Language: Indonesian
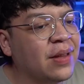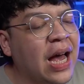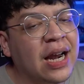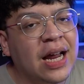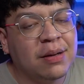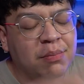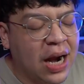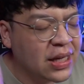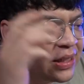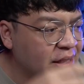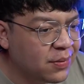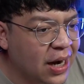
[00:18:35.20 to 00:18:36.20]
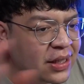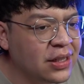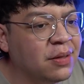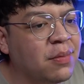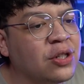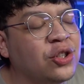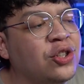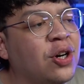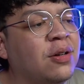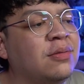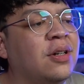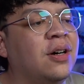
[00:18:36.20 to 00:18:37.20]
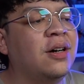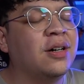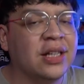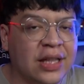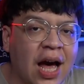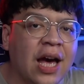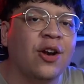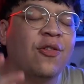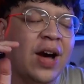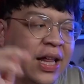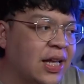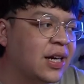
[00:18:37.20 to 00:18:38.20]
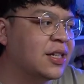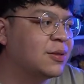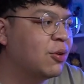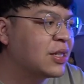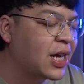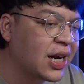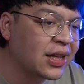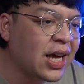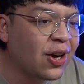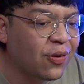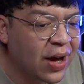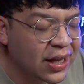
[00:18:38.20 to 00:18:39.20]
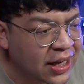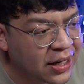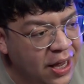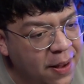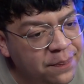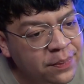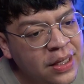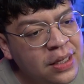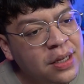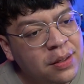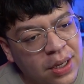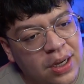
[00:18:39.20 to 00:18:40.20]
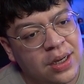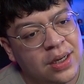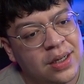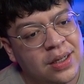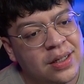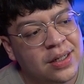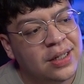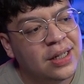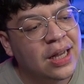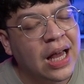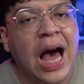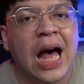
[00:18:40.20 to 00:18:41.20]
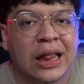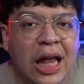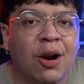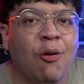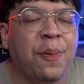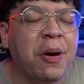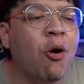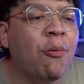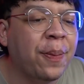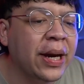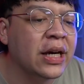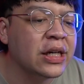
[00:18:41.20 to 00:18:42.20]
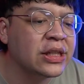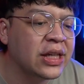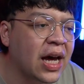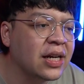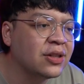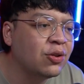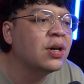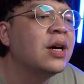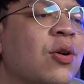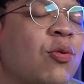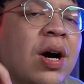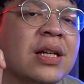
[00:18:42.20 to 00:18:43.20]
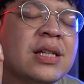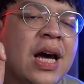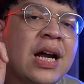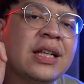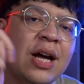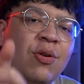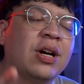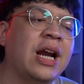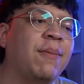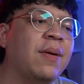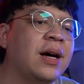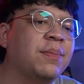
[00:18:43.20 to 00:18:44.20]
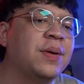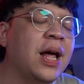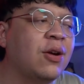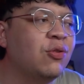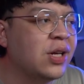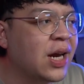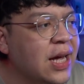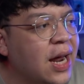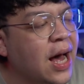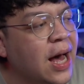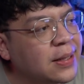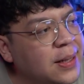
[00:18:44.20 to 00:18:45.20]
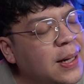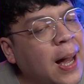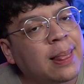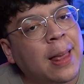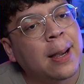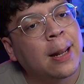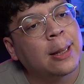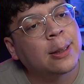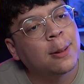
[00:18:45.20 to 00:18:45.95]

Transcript: Nggak ada Brazil, Brazil, masya Allah. Kita I love Qatar guys. Mulai sekarang kita I love Qatar ya. Buh. Qatar OP-OP ya guys ya di situ. Gua sekarang tahu kenapa Piala Dunia diadakannya di Qatar guys.